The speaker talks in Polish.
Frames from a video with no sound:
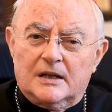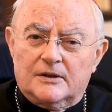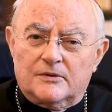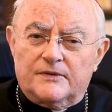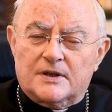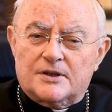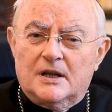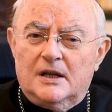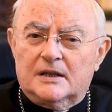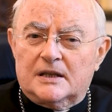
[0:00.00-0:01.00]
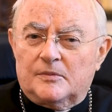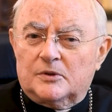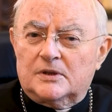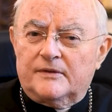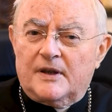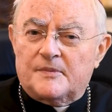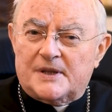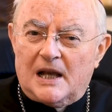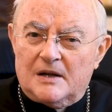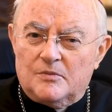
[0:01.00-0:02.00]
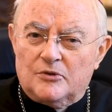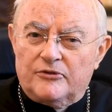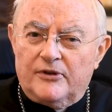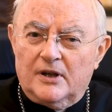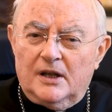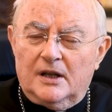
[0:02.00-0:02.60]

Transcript: ale również na modlitwie psalmów.